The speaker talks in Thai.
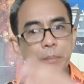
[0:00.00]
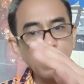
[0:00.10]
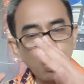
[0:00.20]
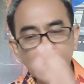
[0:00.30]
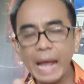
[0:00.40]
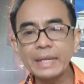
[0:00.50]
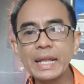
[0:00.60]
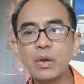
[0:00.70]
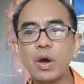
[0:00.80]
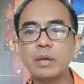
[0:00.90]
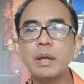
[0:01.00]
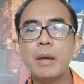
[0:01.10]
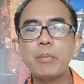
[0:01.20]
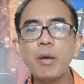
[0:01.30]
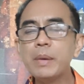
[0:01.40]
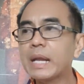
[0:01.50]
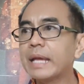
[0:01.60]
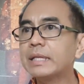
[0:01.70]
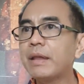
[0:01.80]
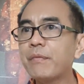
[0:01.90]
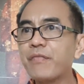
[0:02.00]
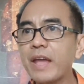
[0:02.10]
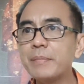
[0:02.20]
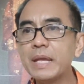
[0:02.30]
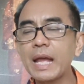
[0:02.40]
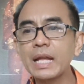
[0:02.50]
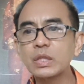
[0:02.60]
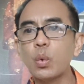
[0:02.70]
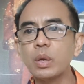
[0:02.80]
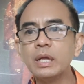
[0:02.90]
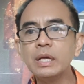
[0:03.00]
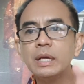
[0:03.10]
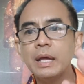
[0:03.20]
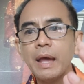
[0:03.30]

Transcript: มีโอกาสแน่นอน เพราะเมื่อไรที่ไฟมีการกระตุกหรือ